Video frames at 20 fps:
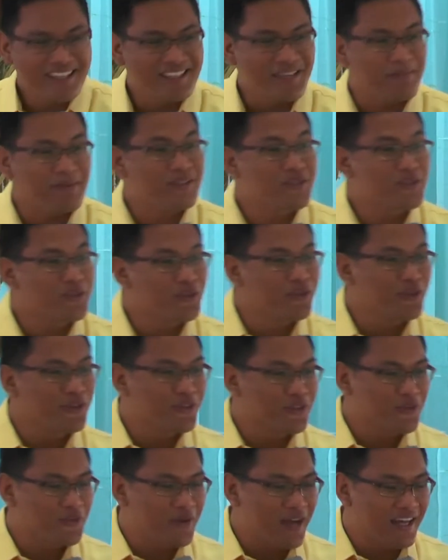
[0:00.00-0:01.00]
si
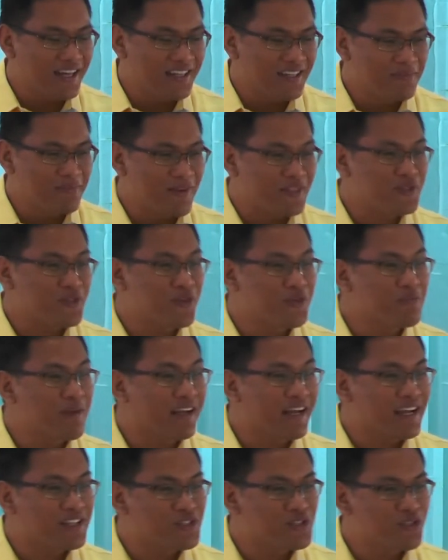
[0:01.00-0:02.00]
Pastor Juan, Pastor
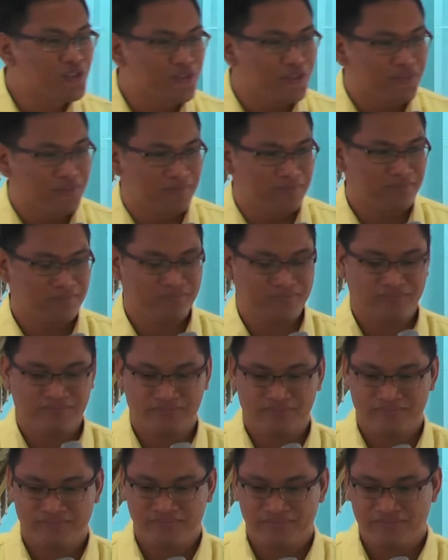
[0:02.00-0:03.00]
Macasio.
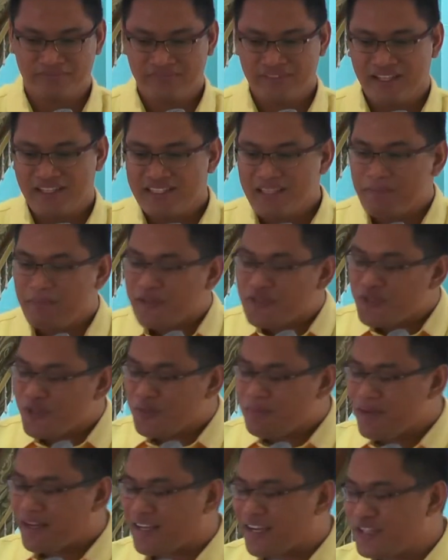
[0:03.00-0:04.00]
Si Pastor
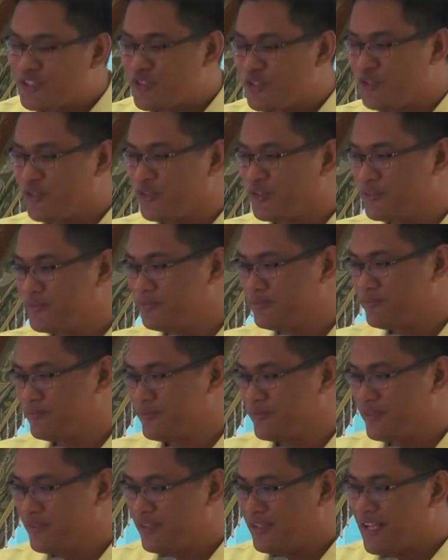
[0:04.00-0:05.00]
Macasio,
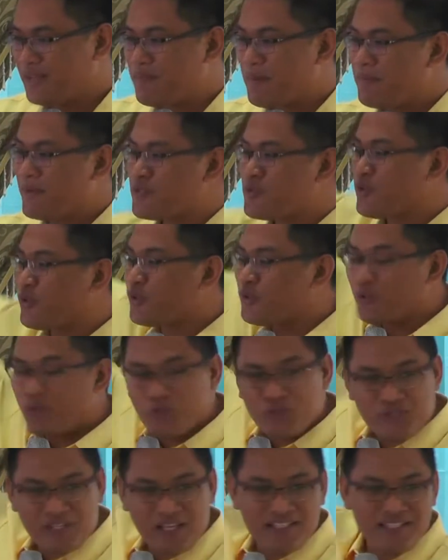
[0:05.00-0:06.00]
nagpapastor
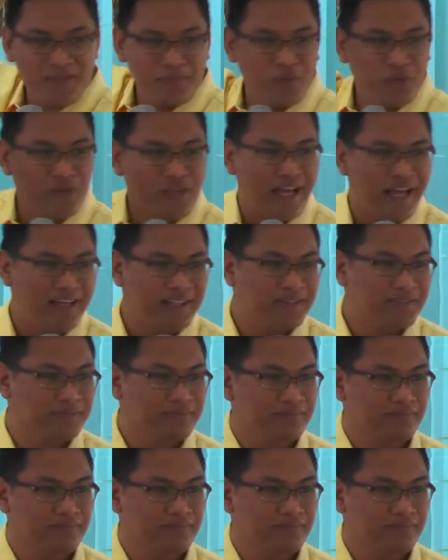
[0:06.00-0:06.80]
doon sa Sibuyan.